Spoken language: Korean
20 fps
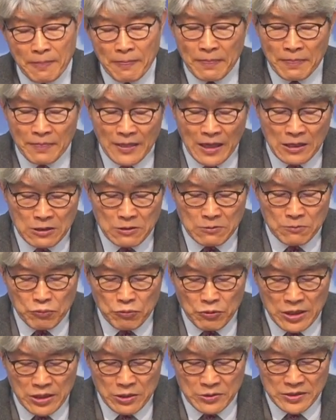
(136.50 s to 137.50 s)
나는
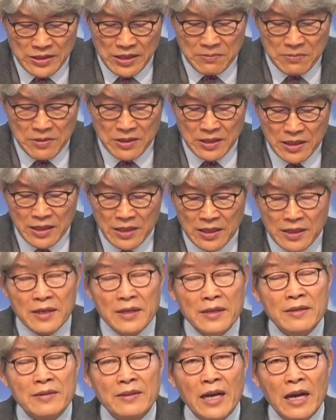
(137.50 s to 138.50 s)
부활이요 생명이니
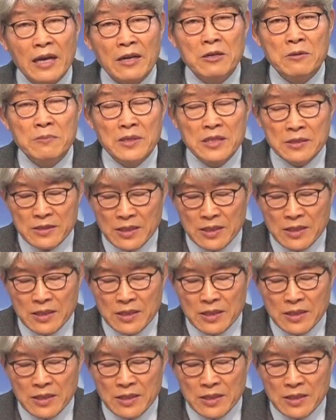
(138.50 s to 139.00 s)
나를 믿는